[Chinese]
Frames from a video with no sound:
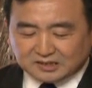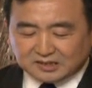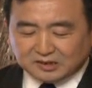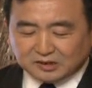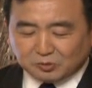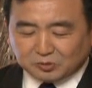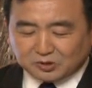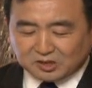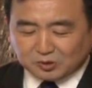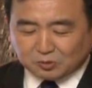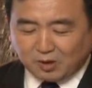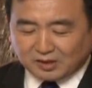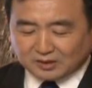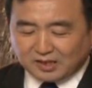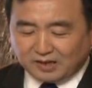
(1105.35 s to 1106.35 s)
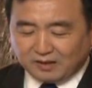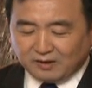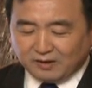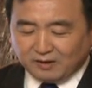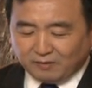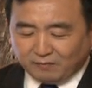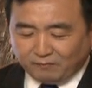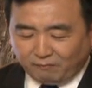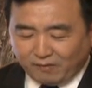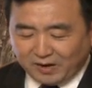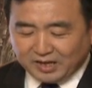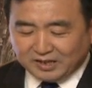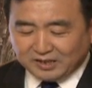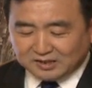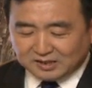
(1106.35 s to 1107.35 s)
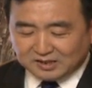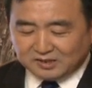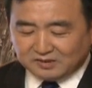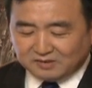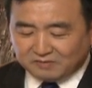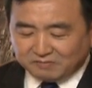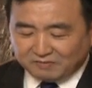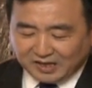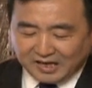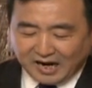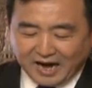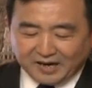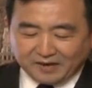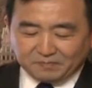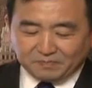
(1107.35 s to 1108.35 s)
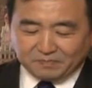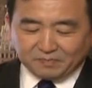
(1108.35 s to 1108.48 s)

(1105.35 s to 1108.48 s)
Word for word: 自由之光的未知未来。